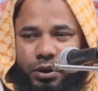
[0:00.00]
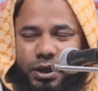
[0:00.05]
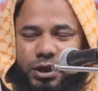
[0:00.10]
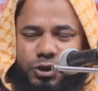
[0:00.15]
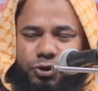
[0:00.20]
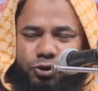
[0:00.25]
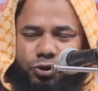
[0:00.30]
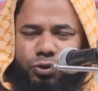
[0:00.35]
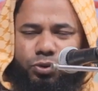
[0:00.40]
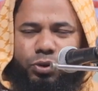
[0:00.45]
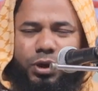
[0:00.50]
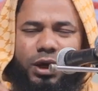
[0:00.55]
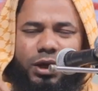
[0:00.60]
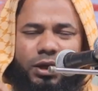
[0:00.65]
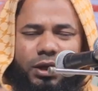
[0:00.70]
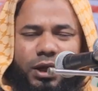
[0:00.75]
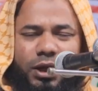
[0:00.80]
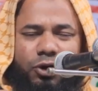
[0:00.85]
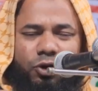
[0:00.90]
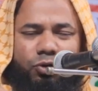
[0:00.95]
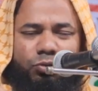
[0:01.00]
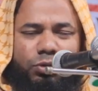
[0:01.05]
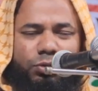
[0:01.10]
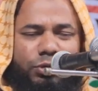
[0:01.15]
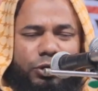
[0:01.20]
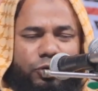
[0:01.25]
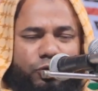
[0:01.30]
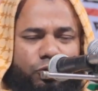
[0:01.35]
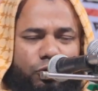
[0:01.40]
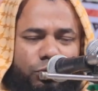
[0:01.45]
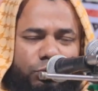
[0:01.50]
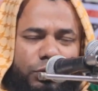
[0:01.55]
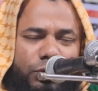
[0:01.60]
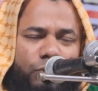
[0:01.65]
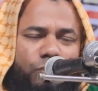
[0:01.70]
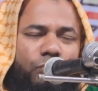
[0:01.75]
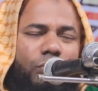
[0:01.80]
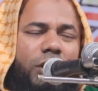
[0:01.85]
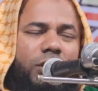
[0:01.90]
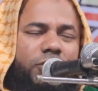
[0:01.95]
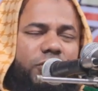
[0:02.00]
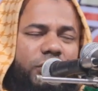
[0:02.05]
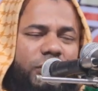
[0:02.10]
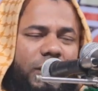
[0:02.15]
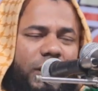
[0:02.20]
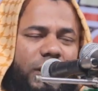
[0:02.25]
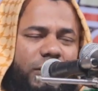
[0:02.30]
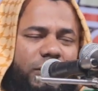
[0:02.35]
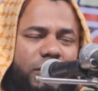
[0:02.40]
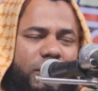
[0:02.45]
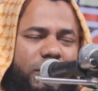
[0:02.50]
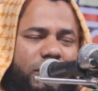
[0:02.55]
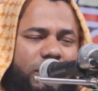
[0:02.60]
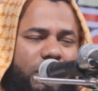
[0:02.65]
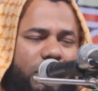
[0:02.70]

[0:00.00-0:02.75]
এই জন্য আল্লাহর নবী বিশ্ব বিশ্বনবী দোয়া শিখায় দিলেন